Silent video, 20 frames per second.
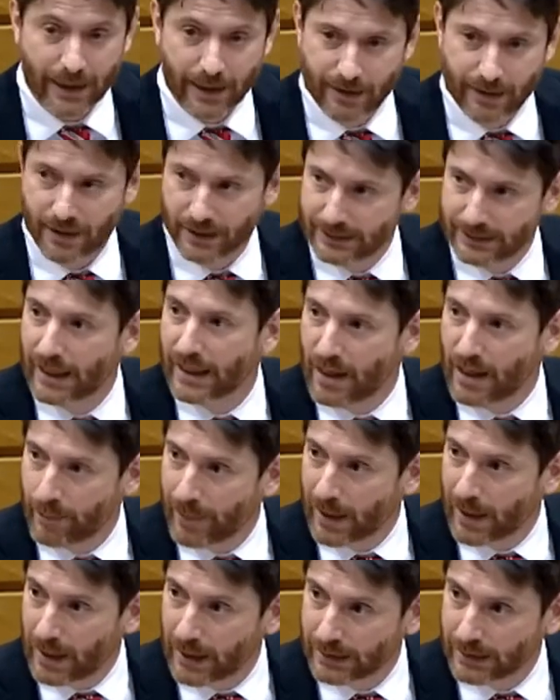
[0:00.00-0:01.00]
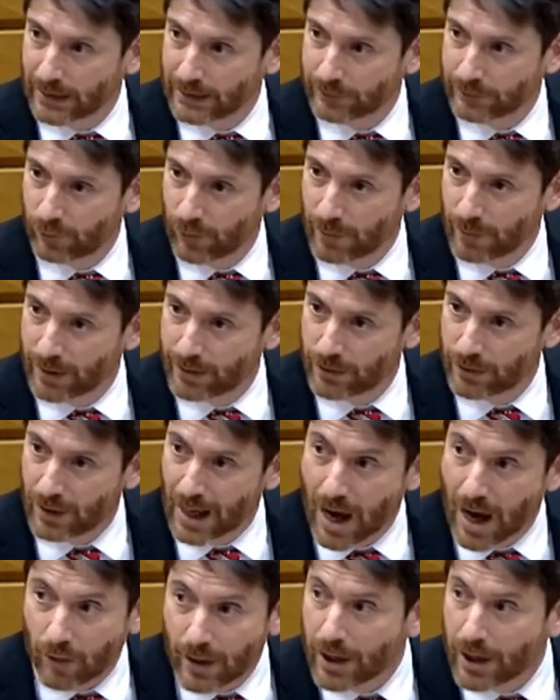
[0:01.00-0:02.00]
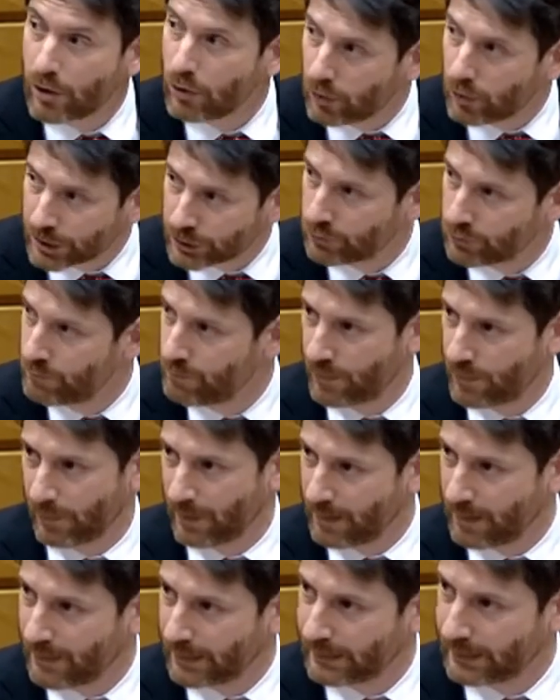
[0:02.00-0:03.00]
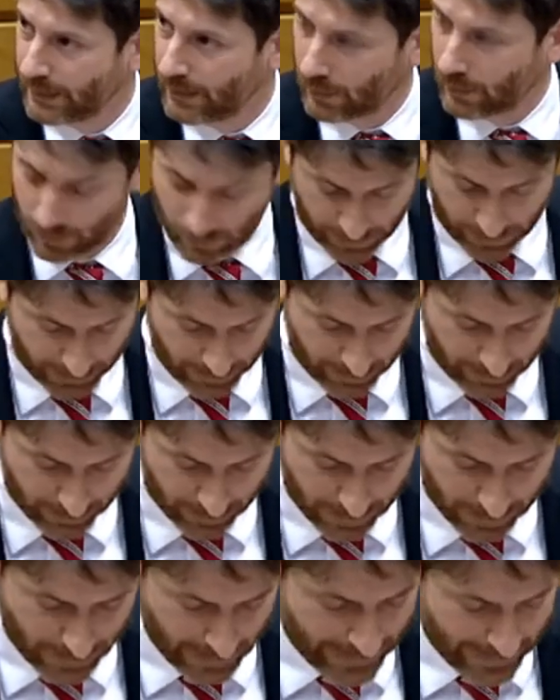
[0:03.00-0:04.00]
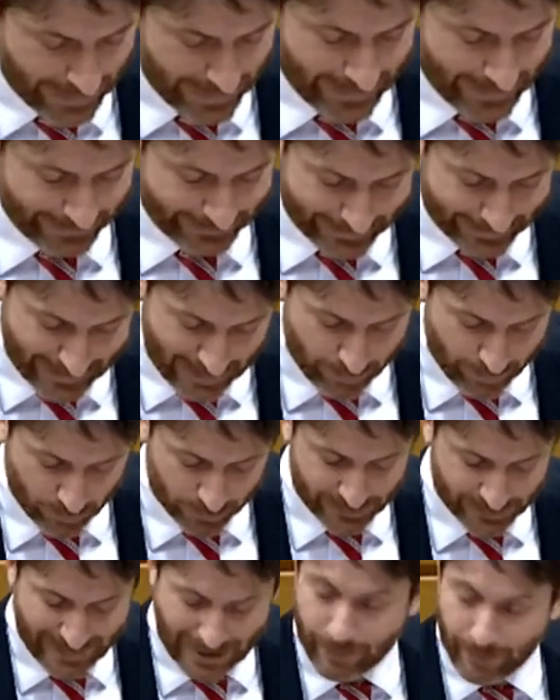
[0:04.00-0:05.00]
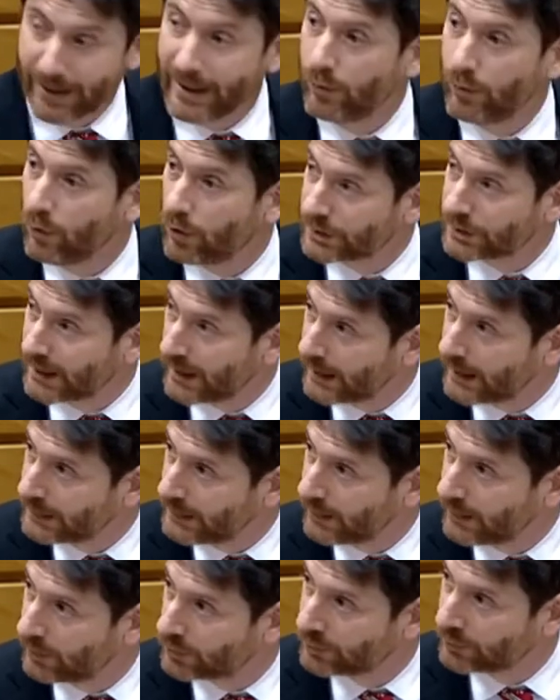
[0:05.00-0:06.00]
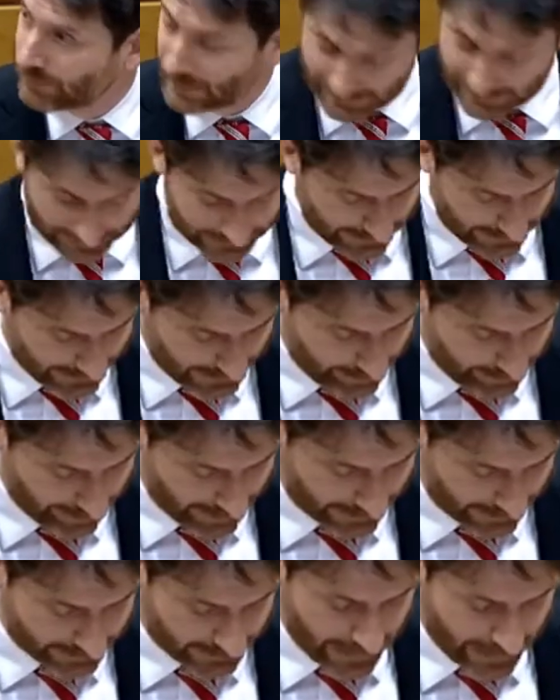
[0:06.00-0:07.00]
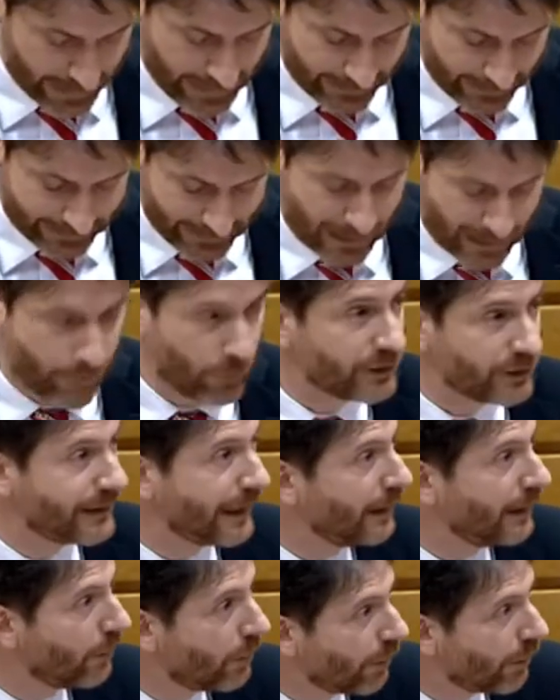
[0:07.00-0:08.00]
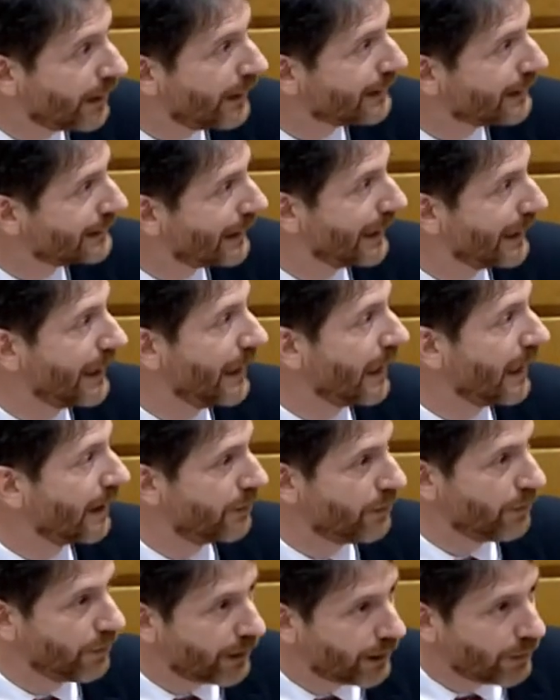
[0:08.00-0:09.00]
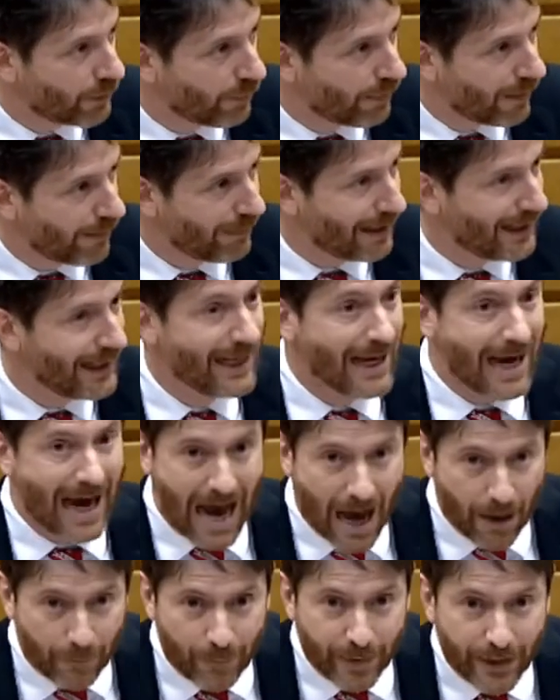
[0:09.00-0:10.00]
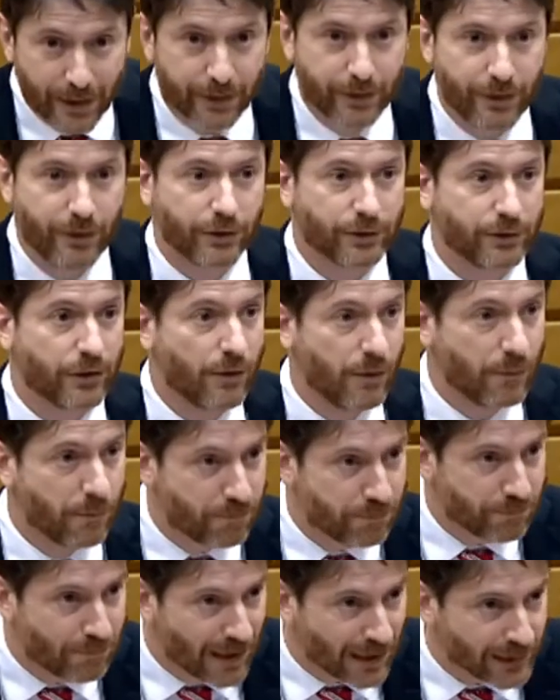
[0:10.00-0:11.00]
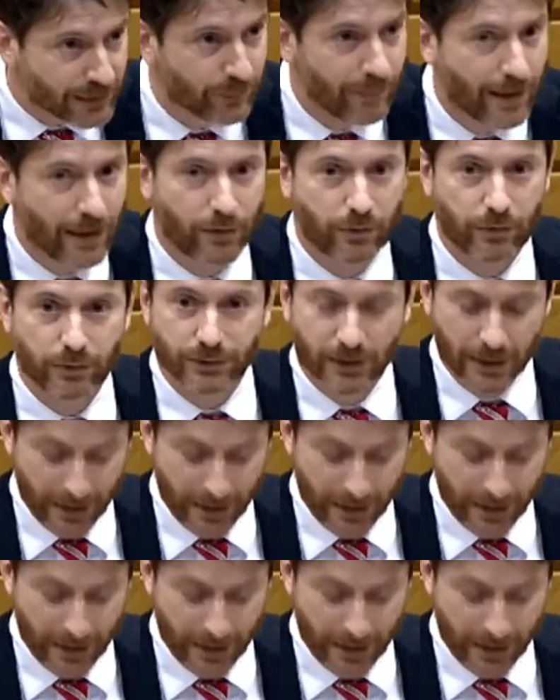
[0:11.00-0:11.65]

necesaria para la transformación. Ahora no es un problema tecnológico. Tenemos ya vehículos eléctricos más asequibles, tenemos tecnologías de generación renovable a precios más bajos